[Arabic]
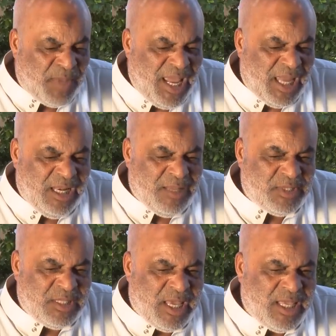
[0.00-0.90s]
المرحله
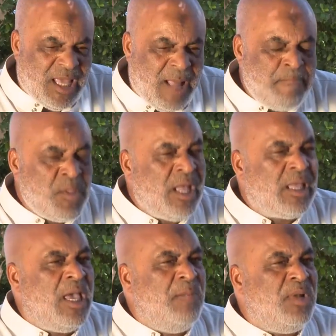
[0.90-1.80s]
الابتدائيه
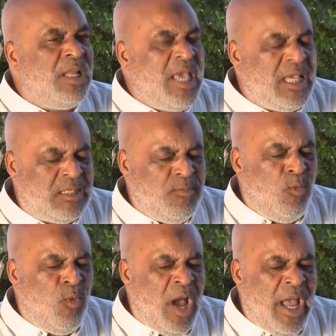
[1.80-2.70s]
كان
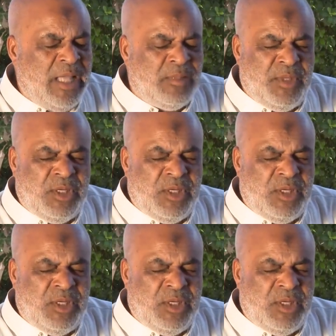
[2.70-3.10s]
بالقاسم واحد